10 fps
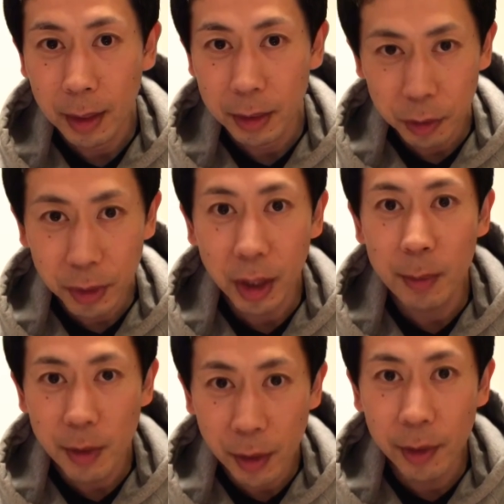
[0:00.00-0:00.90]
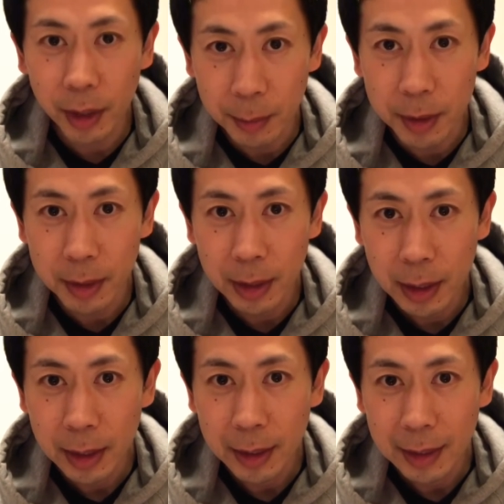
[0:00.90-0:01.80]
言ってる意味は分かります
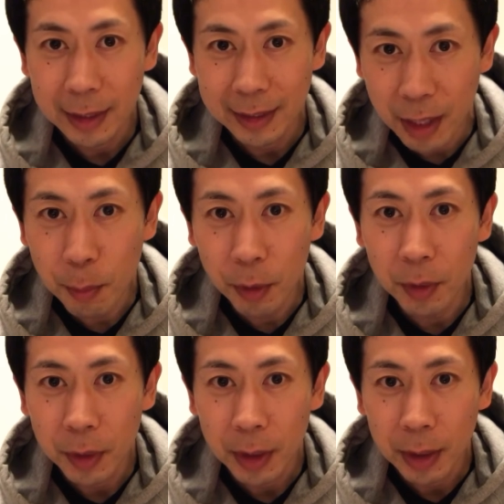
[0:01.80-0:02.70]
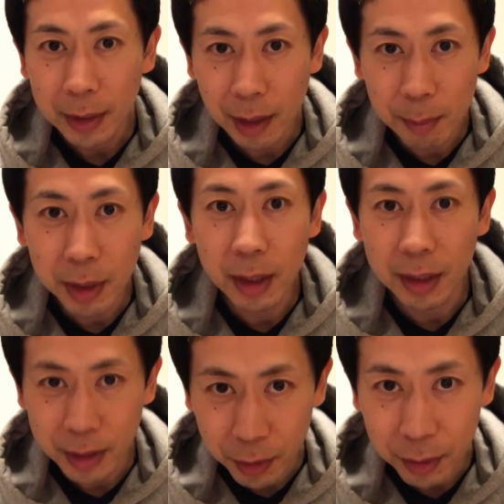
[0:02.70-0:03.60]
でも頑張ったん
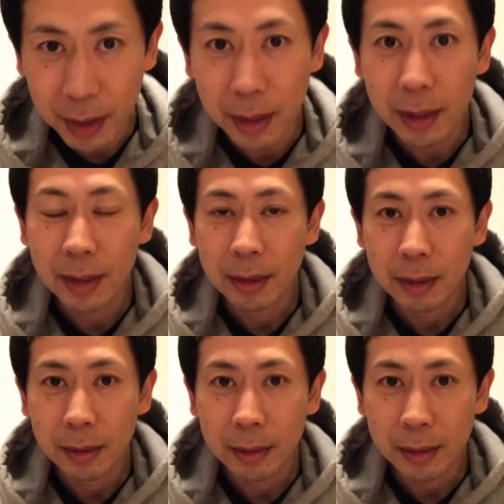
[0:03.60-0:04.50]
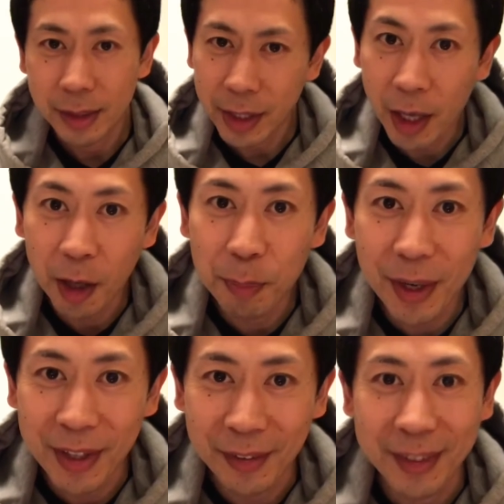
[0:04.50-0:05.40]
でしょってじゃあ
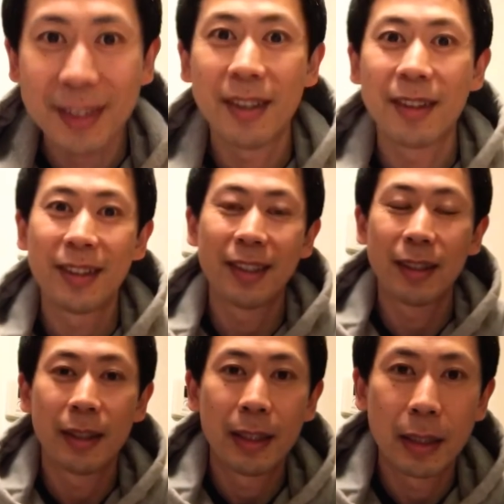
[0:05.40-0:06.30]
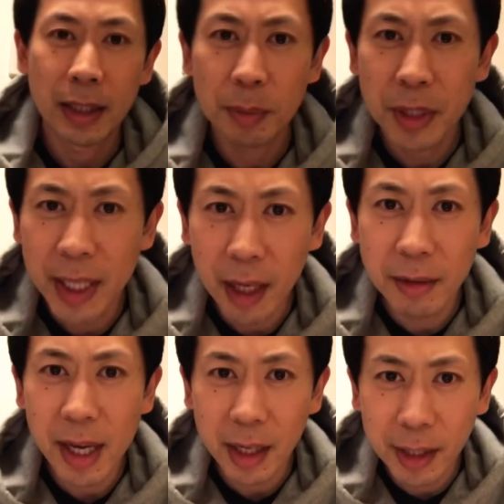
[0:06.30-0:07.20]
100%だよ自分に100
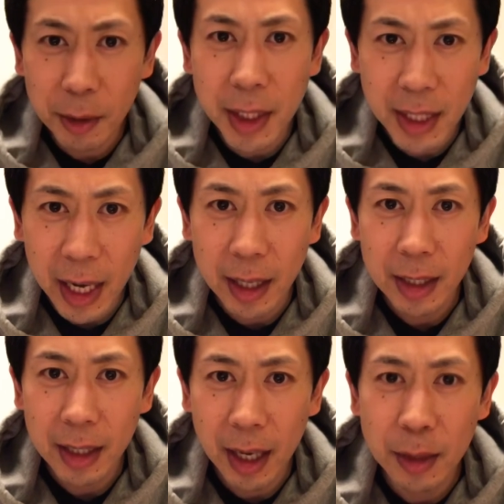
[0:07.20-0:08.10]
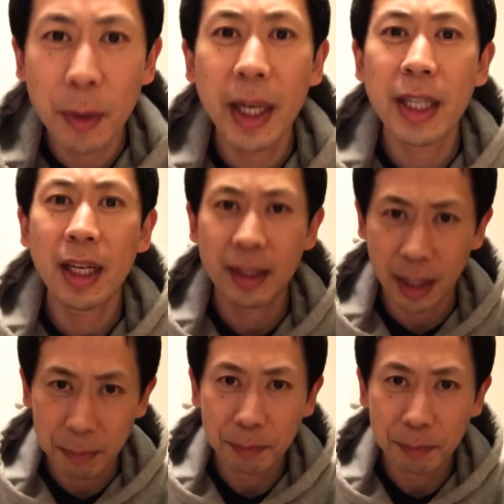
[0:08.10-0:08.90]
点あげてくださいあそれが言いたかった